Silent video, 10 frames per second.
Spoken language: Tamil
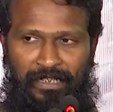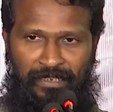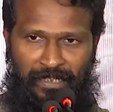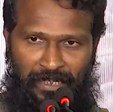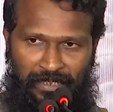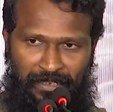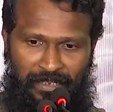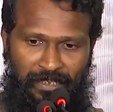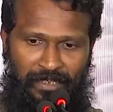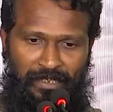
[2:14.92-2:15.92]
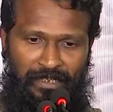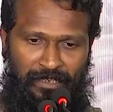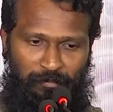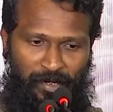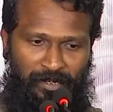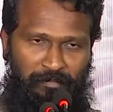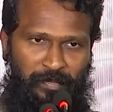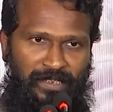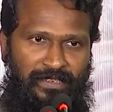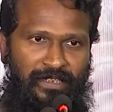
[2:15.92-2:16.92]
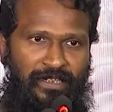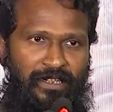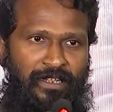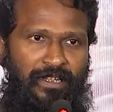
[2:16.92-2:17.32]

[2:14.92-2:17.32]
இந்த கதை இந்த படம் பேசுகின்ற